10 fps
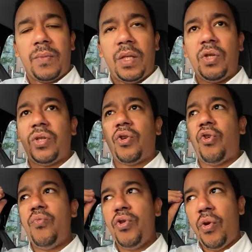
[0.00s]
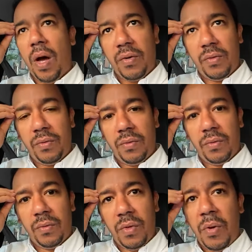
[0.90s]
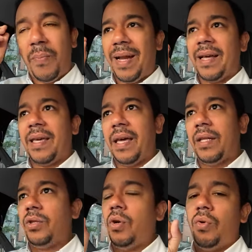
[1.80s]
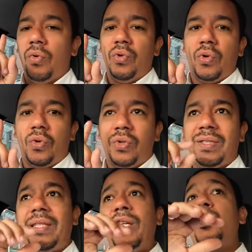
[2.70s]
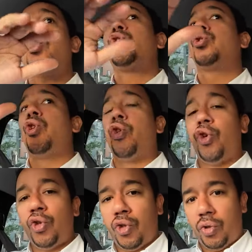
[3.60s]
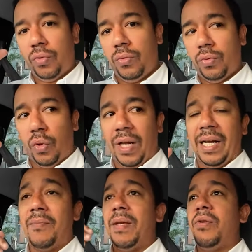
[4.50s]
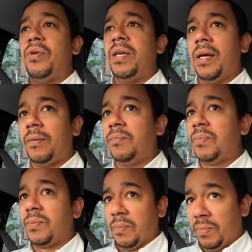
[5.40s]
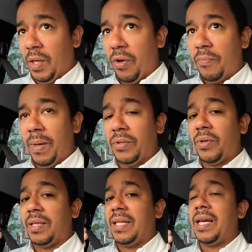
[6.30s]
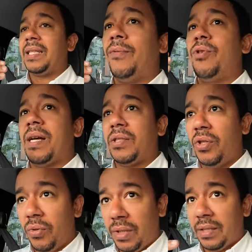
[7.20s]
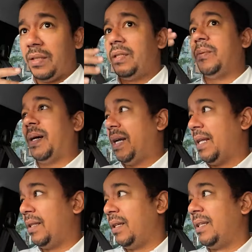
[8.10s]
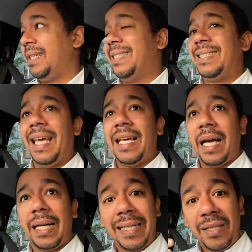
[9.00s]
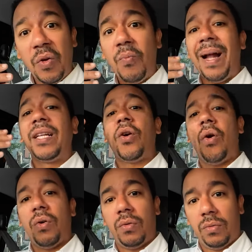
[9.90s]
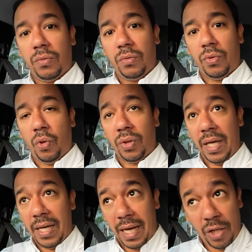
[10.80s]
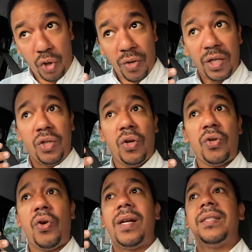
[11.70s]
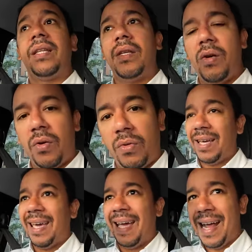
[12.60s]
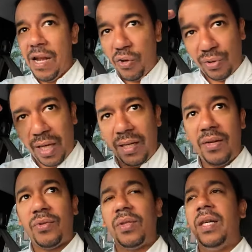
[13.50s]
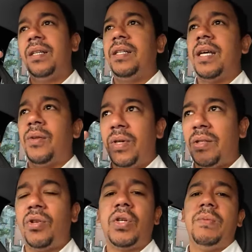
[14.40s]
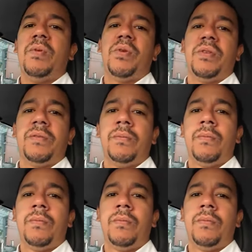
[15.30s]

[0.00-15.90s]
Entonces, ¿cómo yo hago? Para que no uno, sino todos o la gran mayoría de los espacios que tienen esta vocación, que se dice más grande, tengan balcón o tenga conexión con el exterior en los terrenos inclinados. Y eso es lo que vamos a ver hoy.